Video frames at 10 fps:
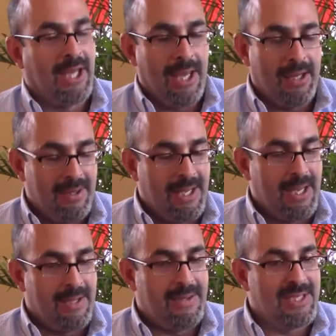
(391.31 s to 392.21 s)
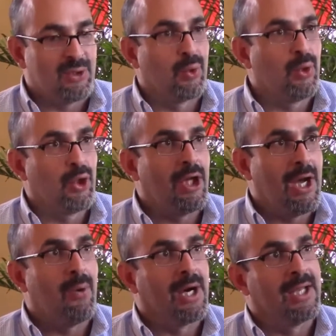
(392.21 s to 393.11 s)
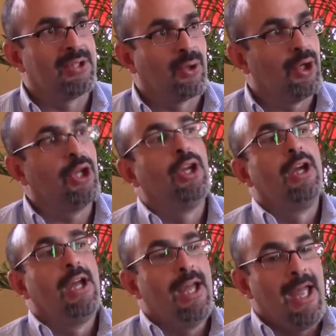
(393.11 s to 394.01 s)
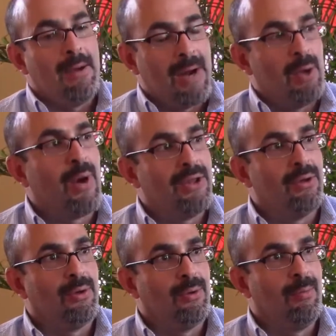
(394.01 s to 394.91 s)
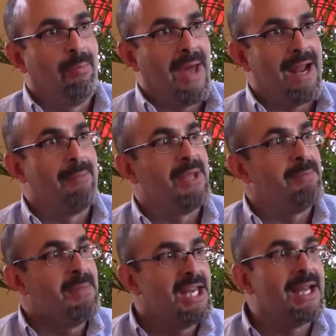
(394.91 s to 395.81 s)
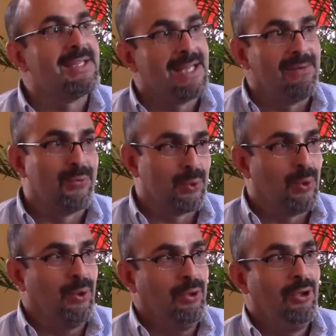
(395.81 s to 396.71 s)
que, de, de estudios de agua que estoy evaluando para mi mina hacia el futuro,